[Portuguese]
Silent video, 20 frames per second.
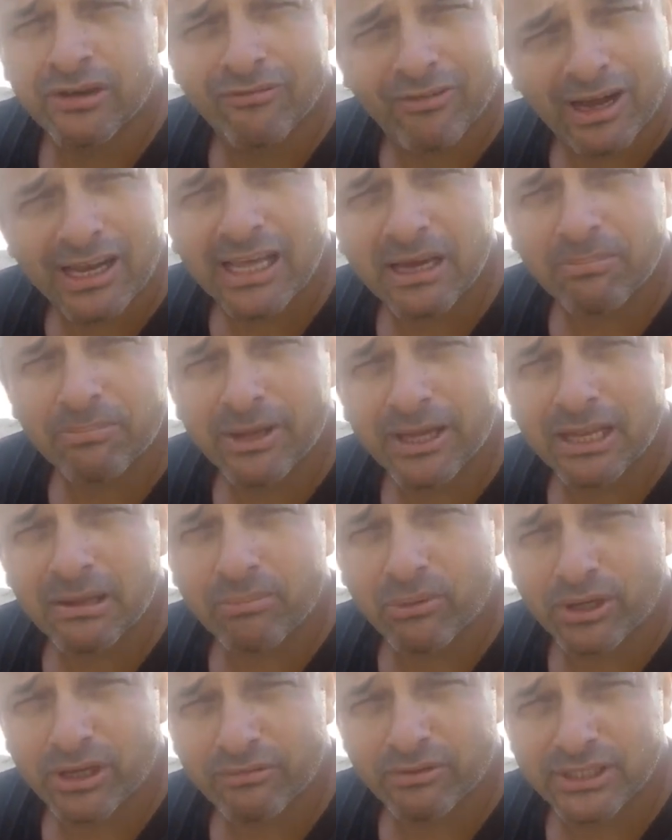vale a pena
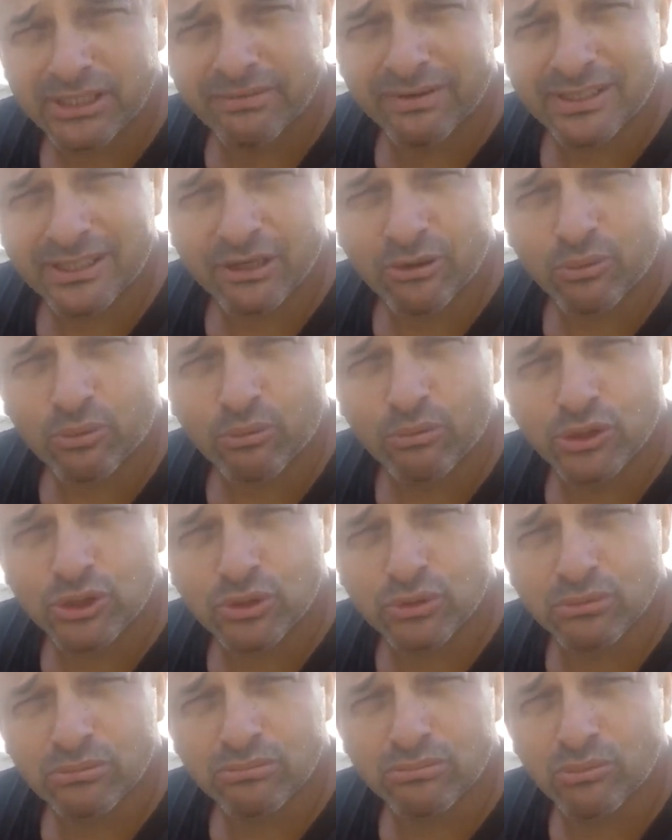porque você vai ter um
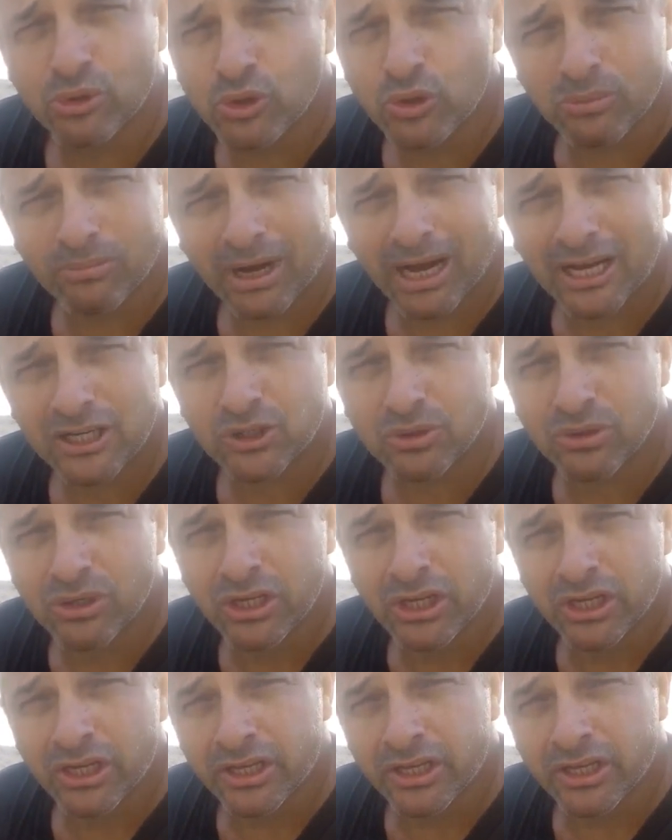custo muito baixo